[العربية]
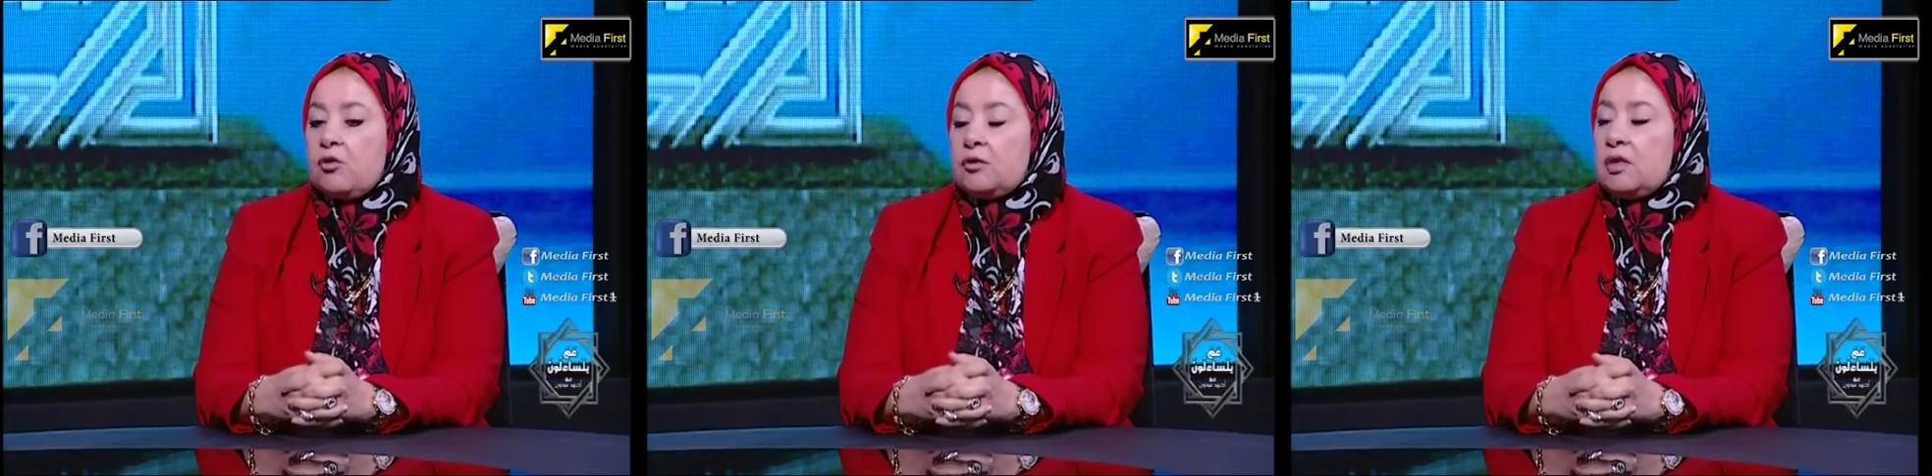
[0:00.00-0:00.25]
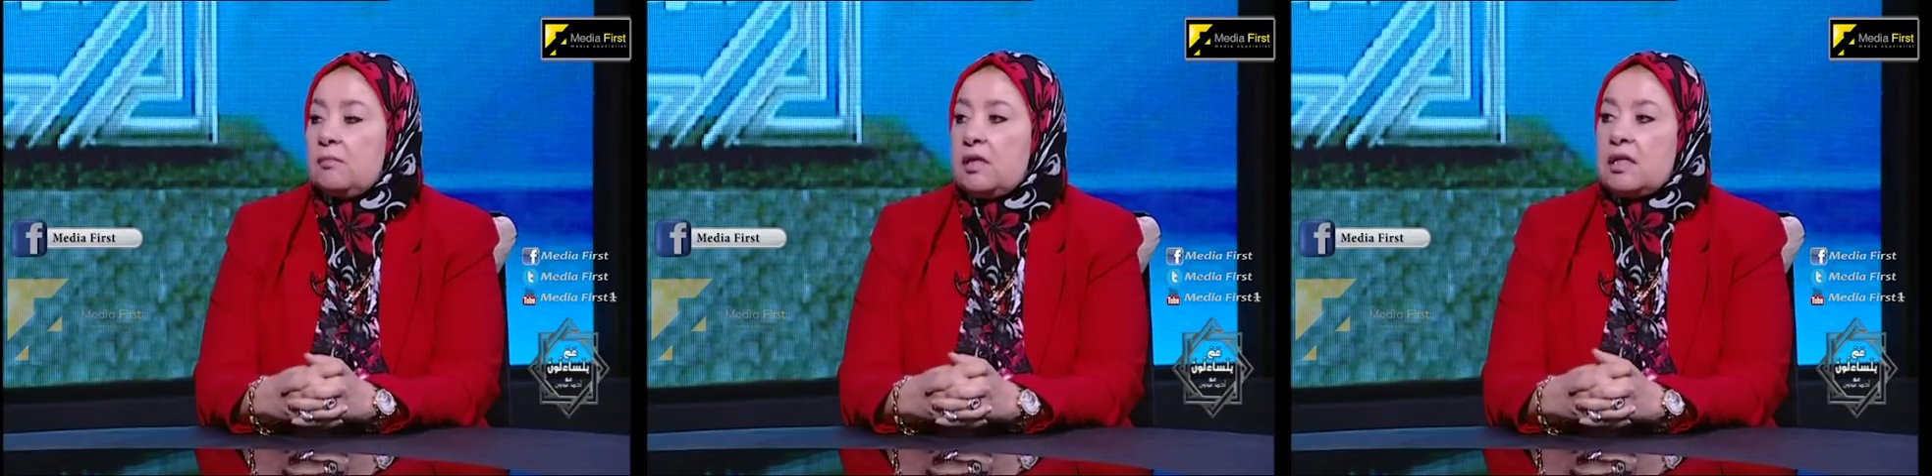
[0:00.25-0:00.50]

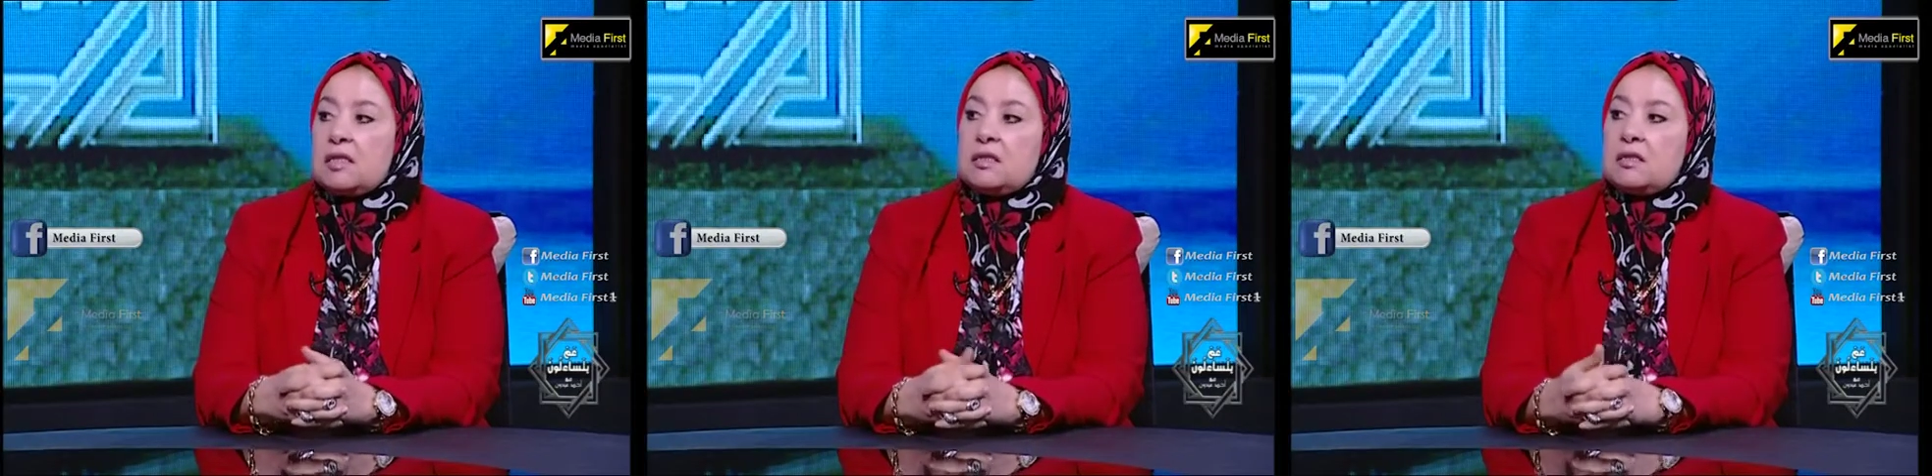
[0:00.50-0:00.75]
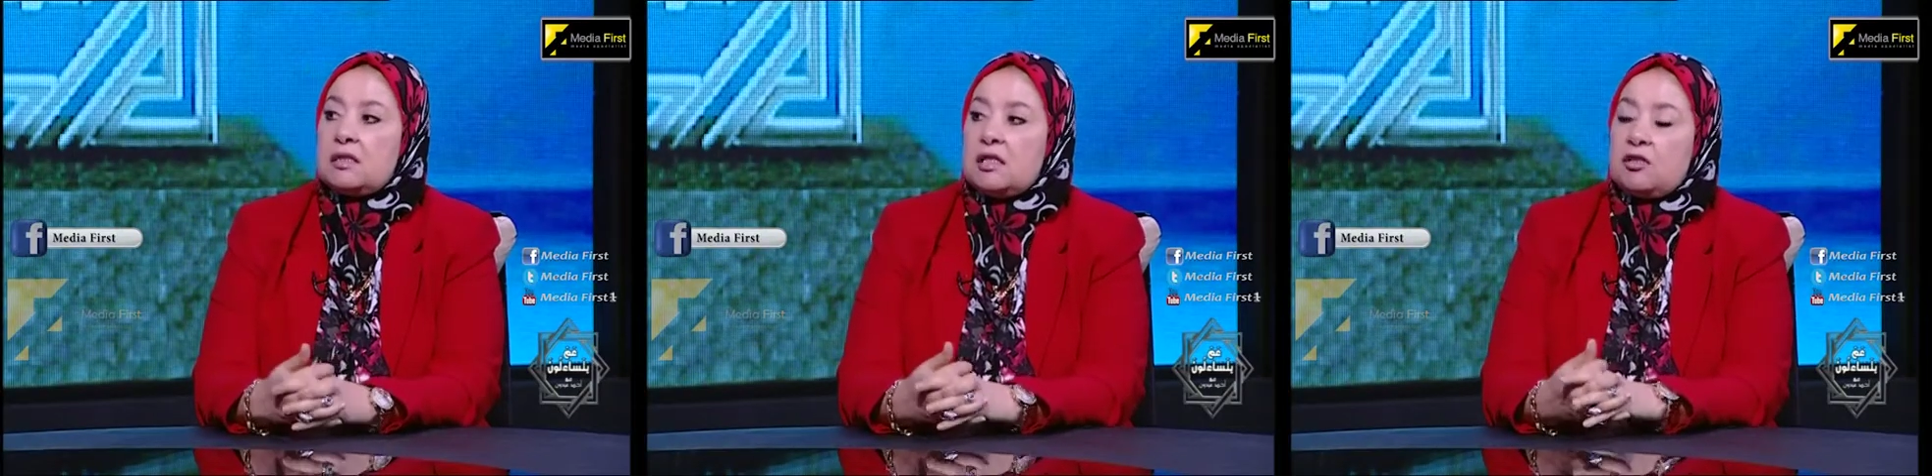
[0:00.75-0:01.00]
قدامها كذا
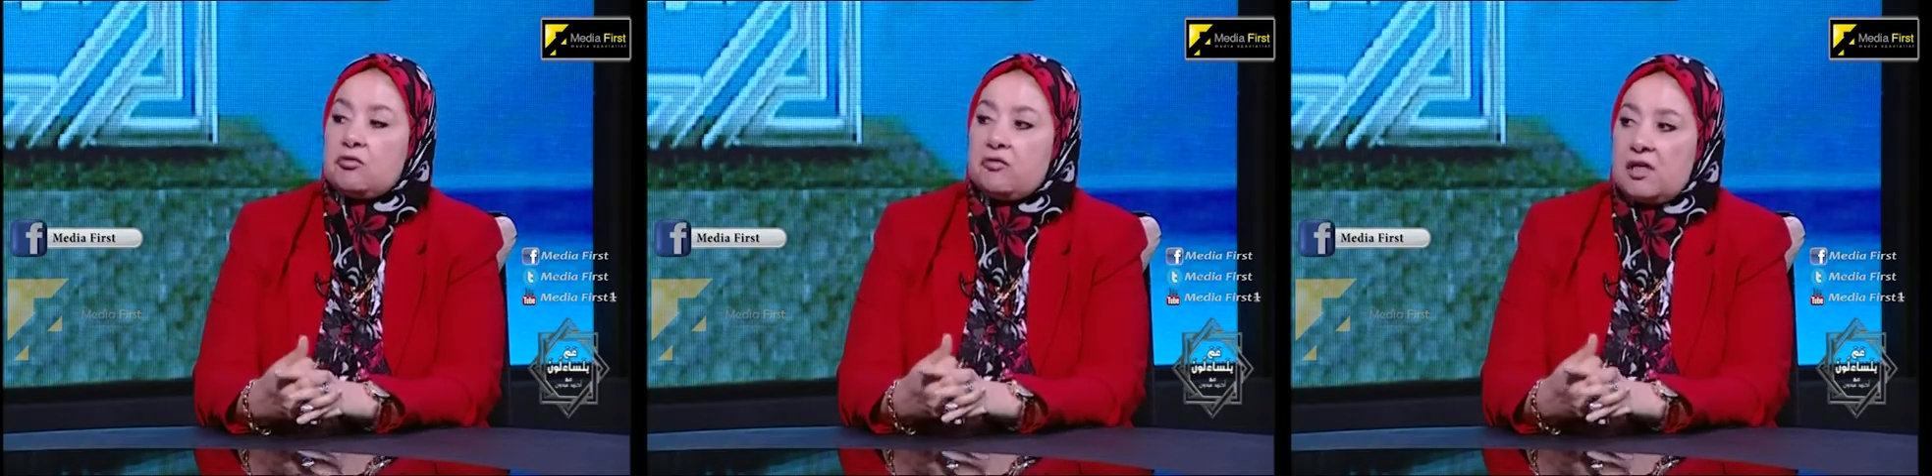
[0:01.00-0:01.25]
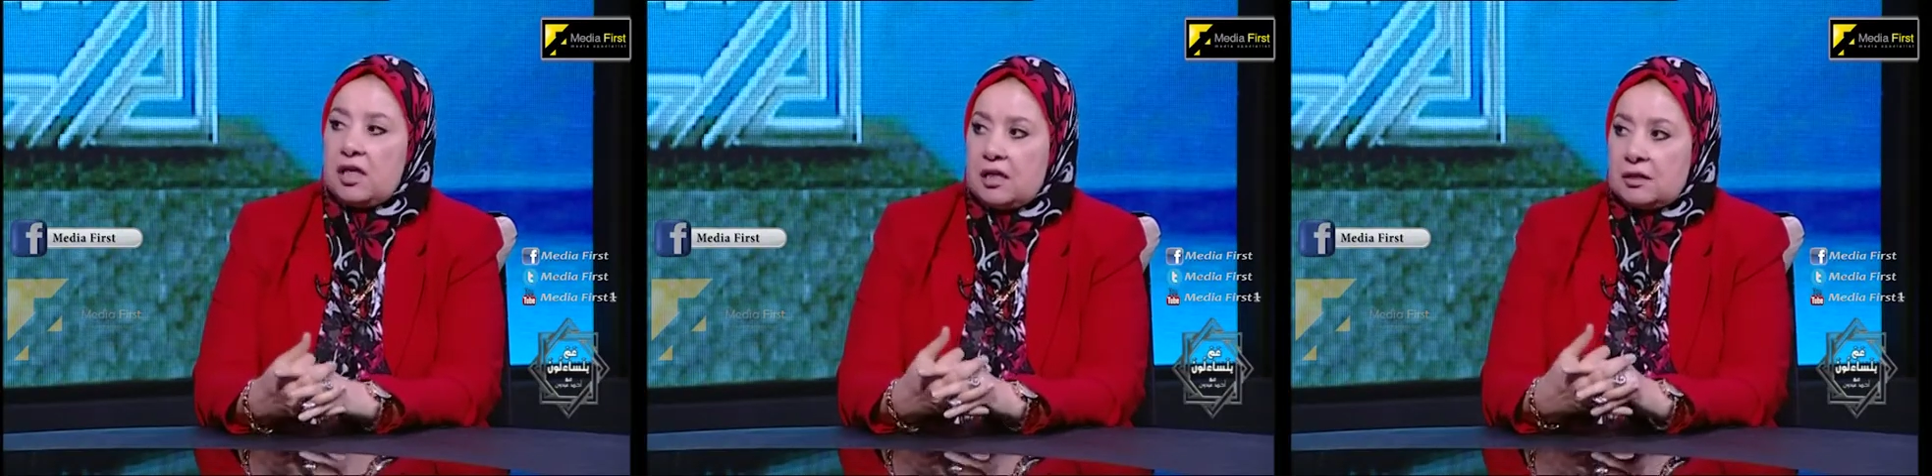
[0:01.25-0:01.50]
سيناريو
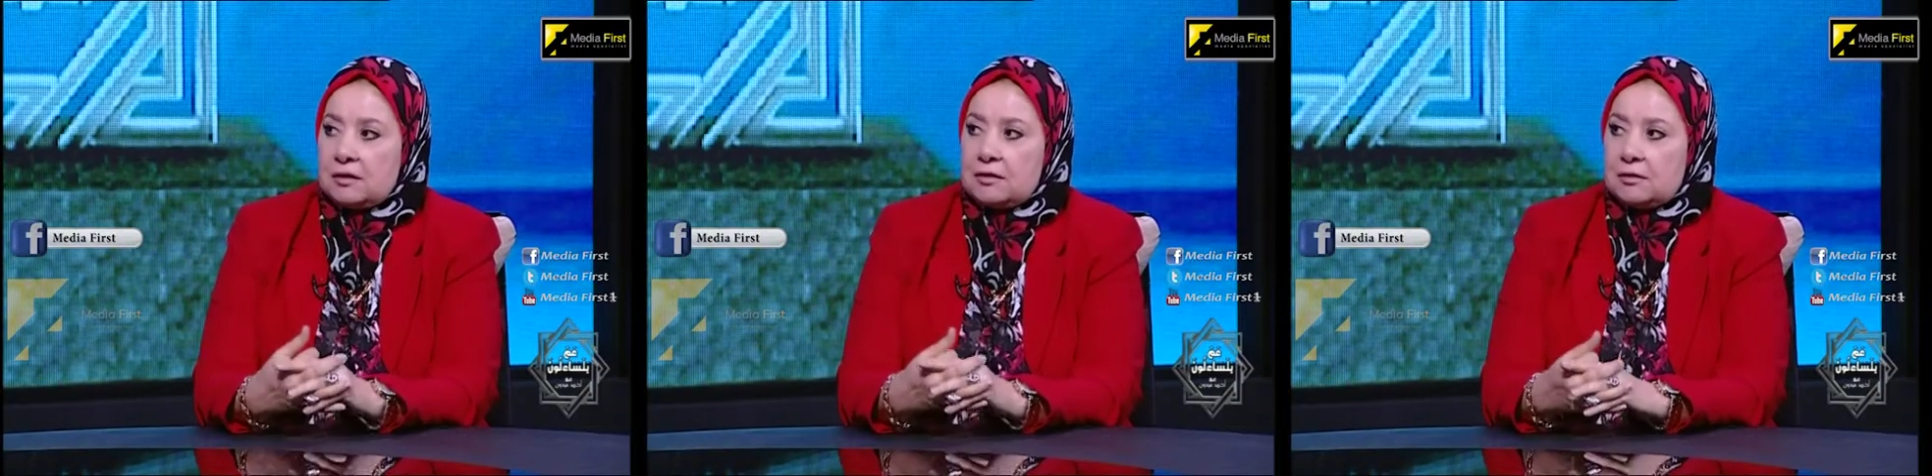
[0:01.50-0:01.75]
في الحالات